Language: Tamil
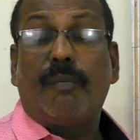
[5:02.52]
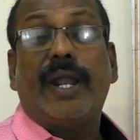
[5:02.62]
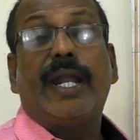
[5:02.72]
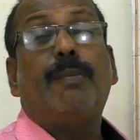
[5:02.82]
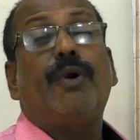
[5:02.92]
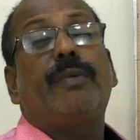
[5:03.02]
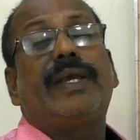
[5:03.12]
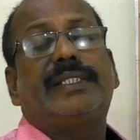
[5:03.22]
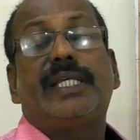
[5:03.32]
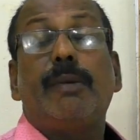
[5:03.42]

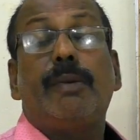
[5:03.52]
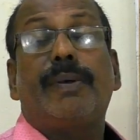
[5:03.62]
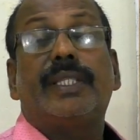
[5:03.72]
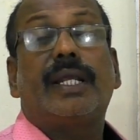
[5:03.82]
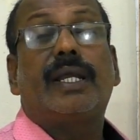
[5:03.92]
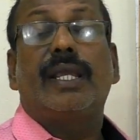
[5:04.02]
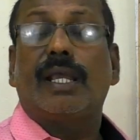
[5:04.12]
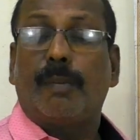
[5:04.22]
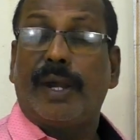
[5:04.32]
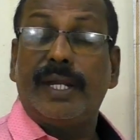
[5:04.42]
மழைப்பொழிவை சேமிப்பதற்கு
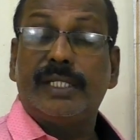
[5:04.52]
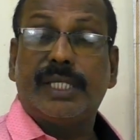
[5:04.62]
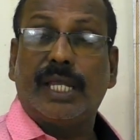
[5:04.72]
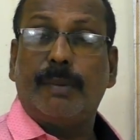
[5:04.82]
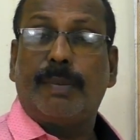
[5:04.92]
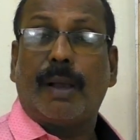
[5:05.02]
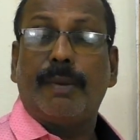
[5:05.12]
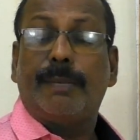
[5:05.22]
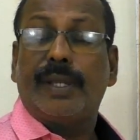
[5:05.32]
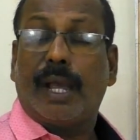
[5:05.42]
நீங்கள் மழைநீர் சேகரிப்பு
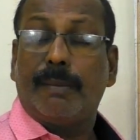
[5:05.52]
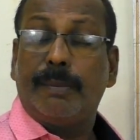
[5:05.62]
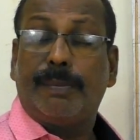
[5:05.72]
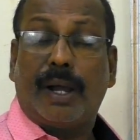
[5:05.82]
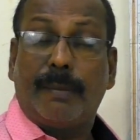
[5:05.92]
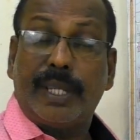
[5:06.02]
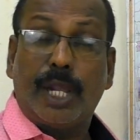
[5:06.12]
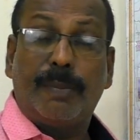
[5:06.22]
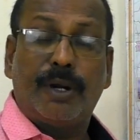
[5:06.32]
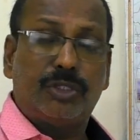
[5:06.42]
அமைப்பை அமைப்பு அமை
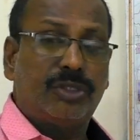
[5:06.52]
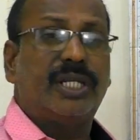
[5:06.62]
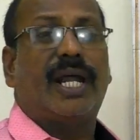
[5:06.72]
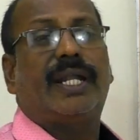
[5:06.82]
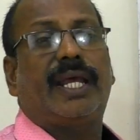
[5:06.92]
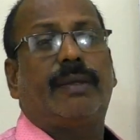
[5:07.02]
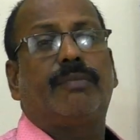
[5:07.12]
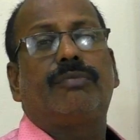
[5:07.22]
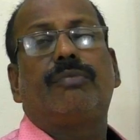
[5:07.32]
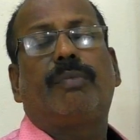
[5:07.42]
ஏற்படுத்துவது
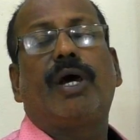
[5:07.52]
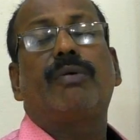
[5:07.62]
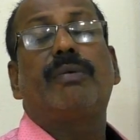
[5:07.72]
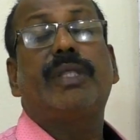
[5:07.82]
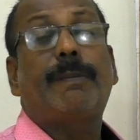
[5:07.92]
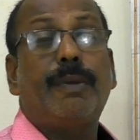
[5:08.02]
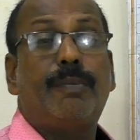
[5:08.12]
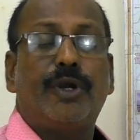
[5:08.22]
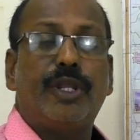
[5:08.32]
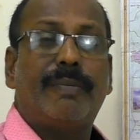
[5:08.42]
கட்டாயம் பருவம் தப்பி
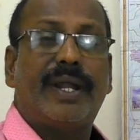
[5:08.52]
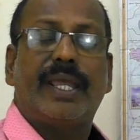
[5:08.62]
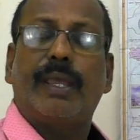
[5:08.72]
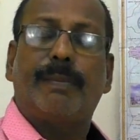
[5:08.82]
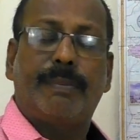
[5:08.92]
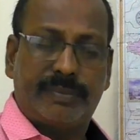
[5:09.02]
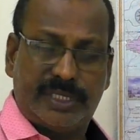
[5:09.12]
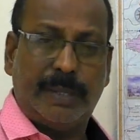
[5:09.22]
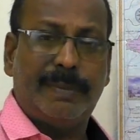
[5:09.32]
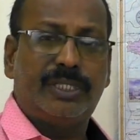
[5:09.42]
பொழியும் மழையை
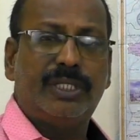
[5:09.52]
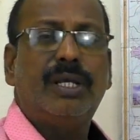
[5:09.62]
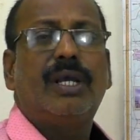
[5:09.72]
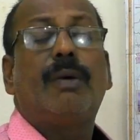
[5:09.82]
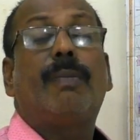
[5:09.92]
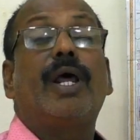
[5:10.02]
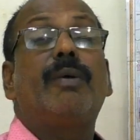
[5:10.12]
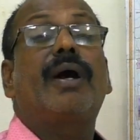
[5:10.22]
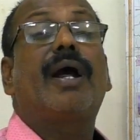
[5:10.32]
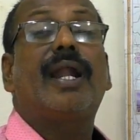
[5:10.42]
சேமித்து
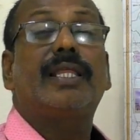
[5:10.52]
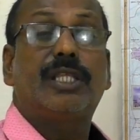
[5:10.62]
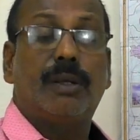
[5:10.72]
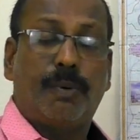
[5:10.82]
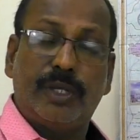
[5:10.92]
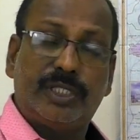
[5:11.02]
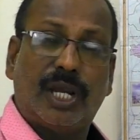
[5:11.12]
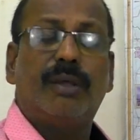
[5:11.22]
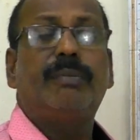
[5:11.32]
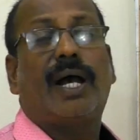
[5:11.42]
பருவ காலத்தில்
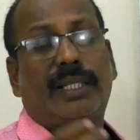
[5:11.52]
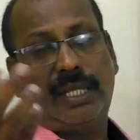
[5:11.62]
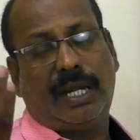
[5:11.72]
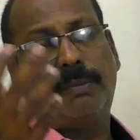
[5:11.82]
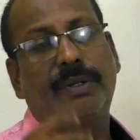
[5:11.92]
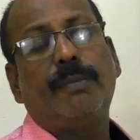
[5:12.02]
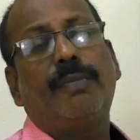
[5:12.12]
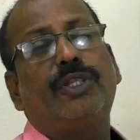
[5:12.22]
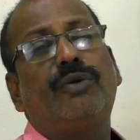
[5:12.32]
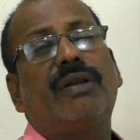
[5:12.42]
பொய்த்தாலும் அதை நாம்
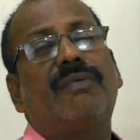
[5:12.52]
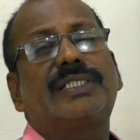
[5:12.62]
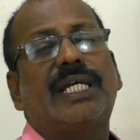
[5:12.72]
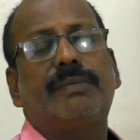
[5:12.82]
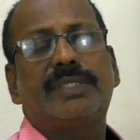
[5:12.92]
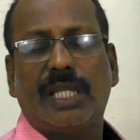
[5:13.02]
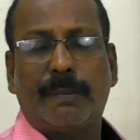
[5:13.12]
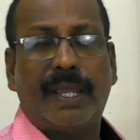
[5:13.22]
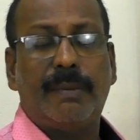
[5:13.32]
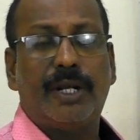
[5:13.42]
நிம்மதியுடன் விவசாயம் செய்ய
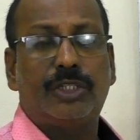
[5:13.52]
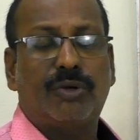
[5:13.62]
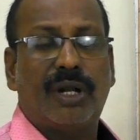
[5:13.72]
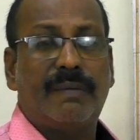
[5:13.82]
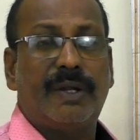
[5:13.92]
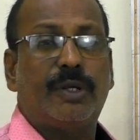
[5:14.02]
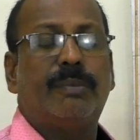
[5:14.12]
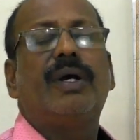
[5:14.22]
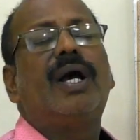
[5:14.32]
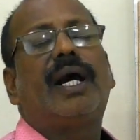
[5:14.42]
பயன்படுத்தி கொள்ள
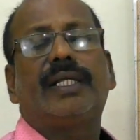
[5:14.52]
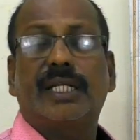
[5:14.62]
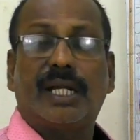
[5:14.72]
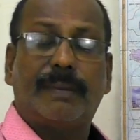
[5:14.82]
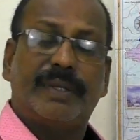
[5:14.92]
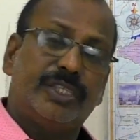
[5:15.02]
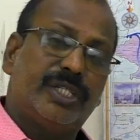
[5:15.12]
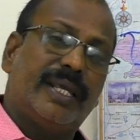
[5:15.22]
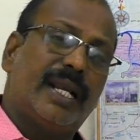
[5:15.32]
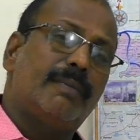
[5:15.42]
வேண்டும் அதற்கு நாம்
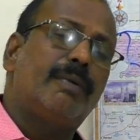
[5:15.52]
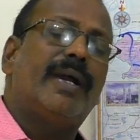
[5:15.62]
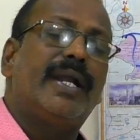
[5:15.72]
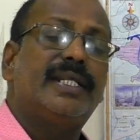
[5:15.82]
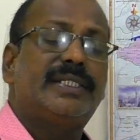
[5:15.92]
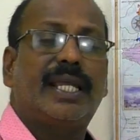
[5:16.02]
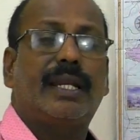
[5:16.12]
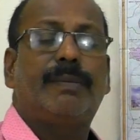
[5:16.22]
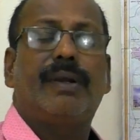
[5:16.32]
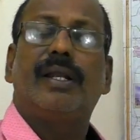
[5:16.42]
எந்த நேரமும் மழைநீர்
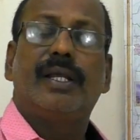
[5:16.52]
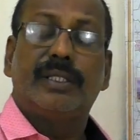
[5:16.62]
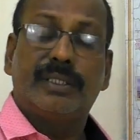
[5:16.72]
சேகரிப்பில்